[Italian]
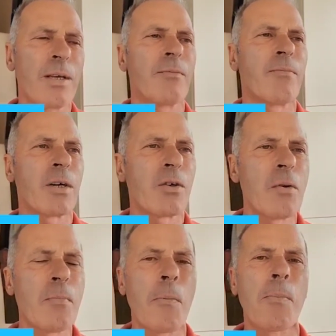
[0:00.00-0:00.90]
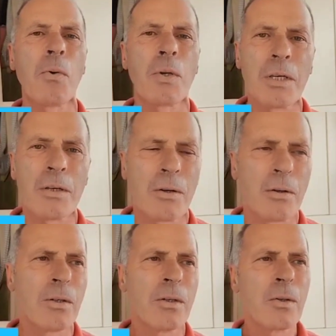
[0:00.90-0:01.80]
a noi vengono i
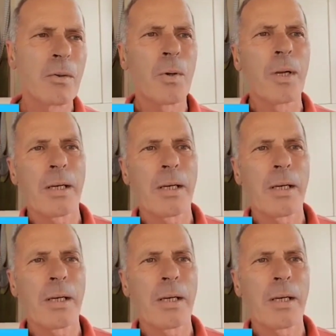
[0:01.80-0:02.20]
popolino,